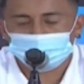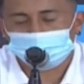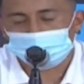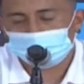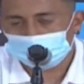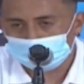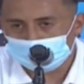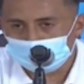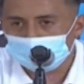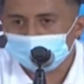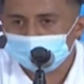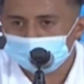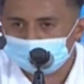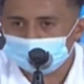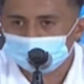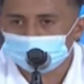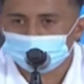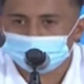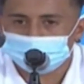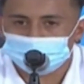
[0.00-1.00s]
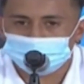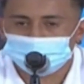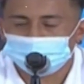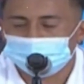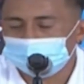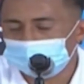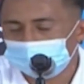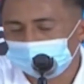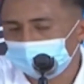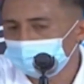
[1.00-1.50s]
sobre todo los momentos
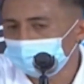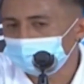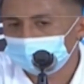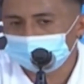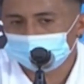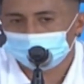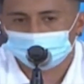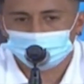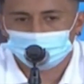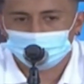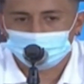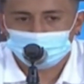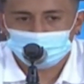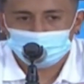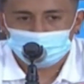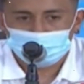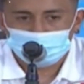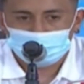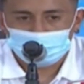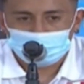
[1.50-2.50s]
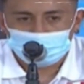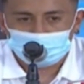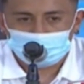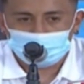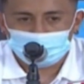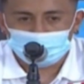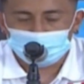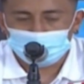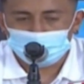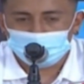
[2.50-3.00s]
difíciles, no en los,
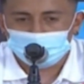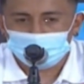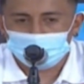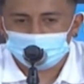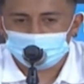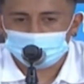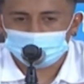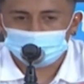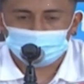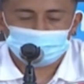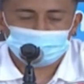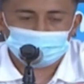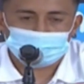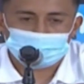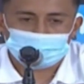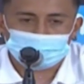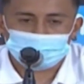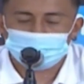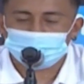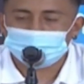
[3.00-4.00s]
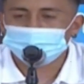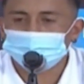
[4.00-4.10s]
en los buenos momentos, porque es